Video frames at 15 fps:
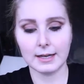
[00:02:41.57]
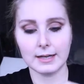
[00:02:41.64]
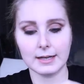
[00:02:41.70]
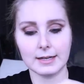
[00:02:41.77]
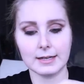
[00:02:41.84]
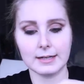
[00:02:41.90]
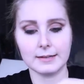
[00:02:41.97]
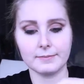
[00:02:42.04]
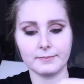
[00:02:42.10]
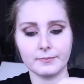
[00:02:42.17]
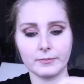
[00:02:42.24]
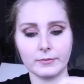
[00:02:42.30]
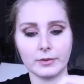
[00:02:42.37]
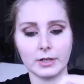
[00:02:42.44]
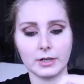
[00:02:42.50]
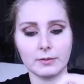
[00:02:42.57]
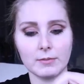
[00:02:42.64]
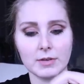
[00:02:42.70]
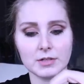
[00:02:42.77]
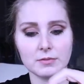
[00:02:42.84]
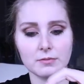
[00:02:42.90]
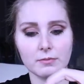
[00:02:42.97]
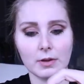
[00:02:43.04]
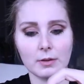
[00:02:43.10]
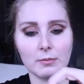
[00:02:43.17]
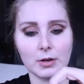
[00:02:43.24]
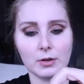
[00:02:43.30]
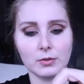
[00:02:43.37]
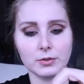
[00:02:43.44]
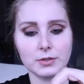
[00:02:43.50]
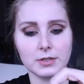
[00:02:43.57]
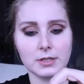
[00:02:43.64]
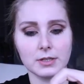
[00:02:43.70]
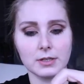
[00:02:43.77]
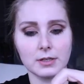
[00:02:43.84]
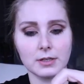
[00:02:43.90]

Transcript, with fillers: Ähm, wartet mal, ich mach mal kurz.